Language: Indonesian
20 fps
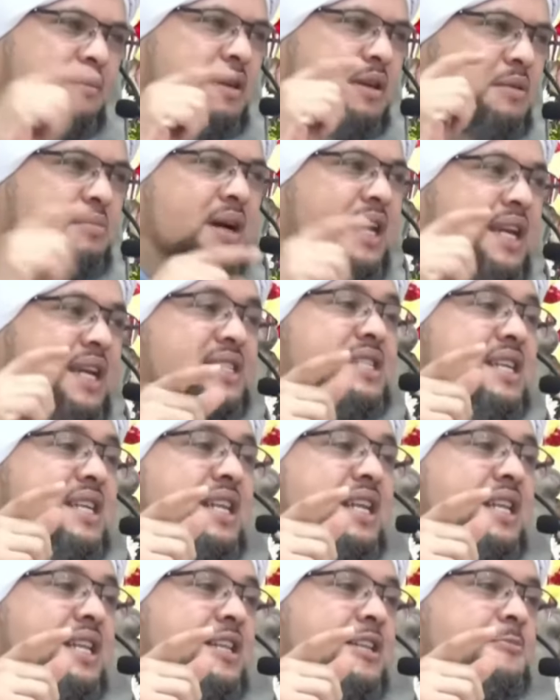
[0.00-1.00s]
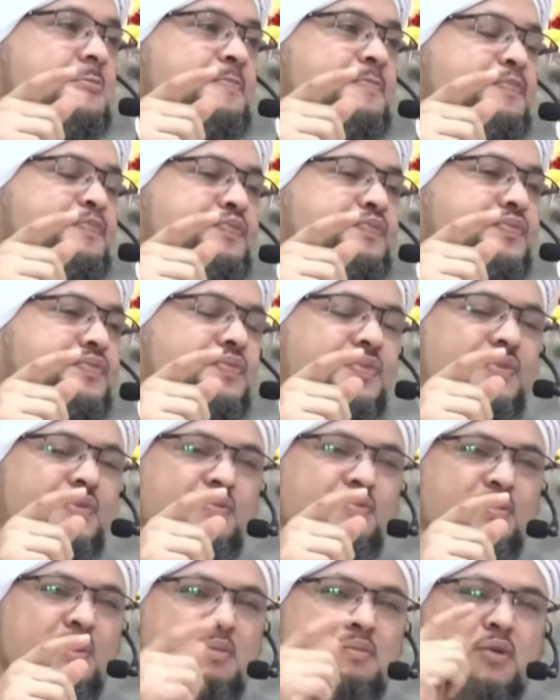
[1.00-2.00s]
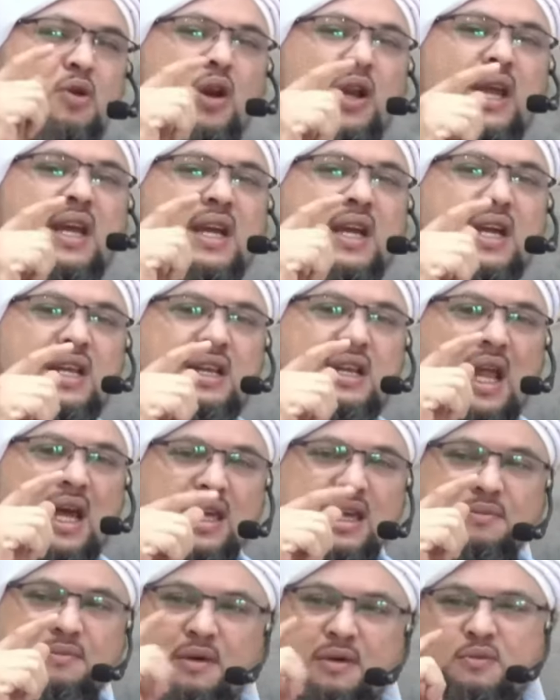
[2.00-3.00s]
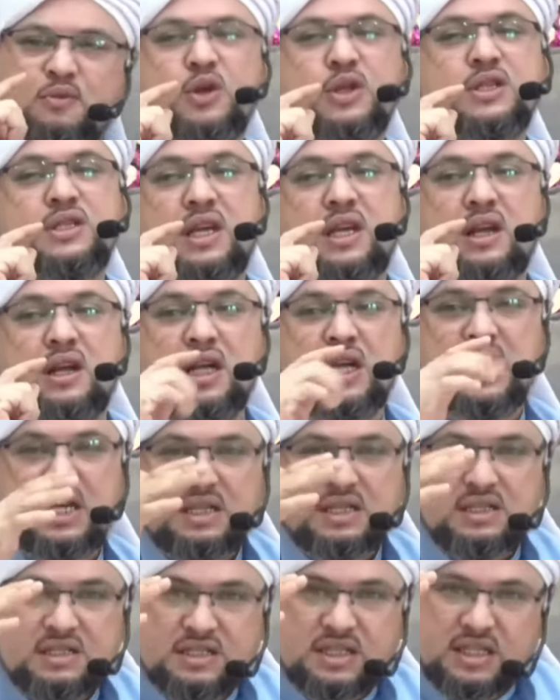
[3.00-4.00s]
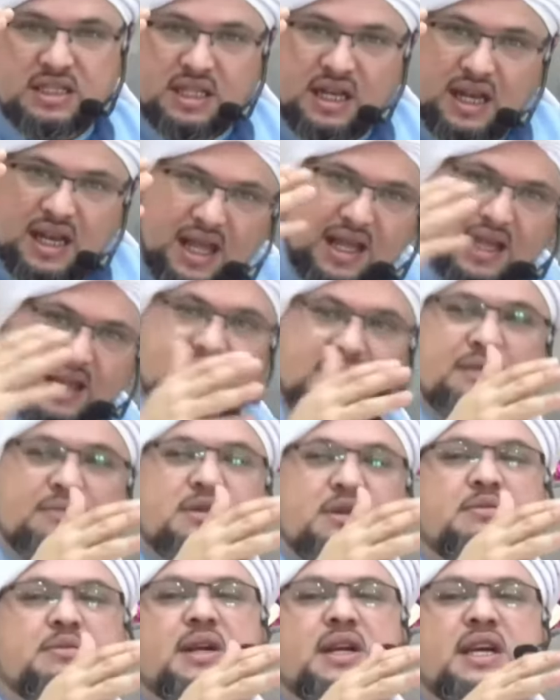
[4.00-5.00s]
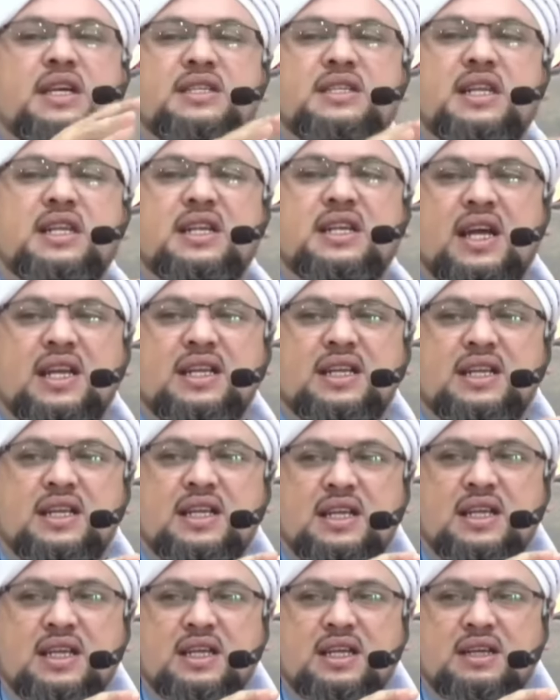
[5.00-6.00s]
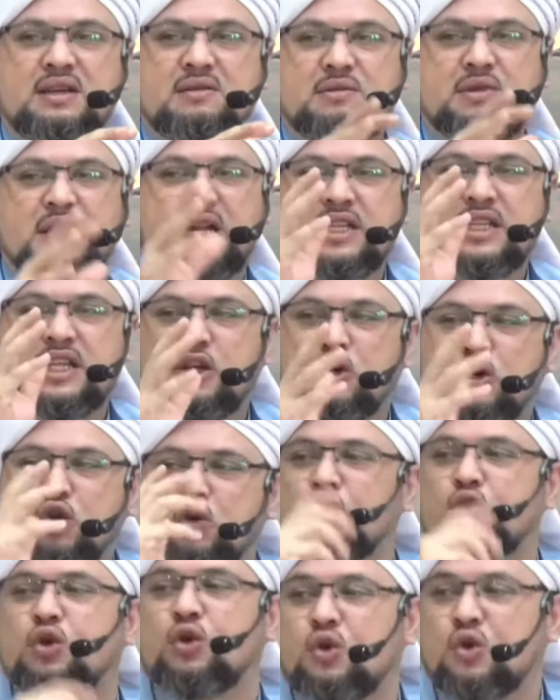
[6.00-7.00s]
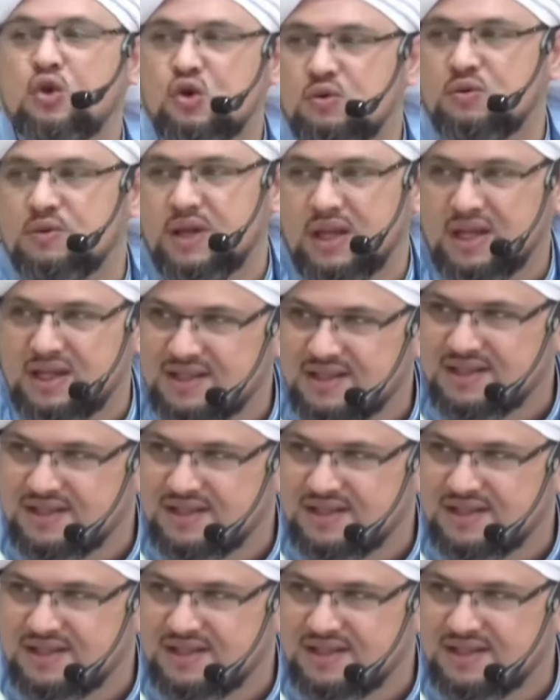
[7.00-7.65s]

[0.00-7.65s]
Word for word: mengizinin membolehkan laki perempuan ziarah. Setelah Nabi mengizinkan berarti gugur hukumnya.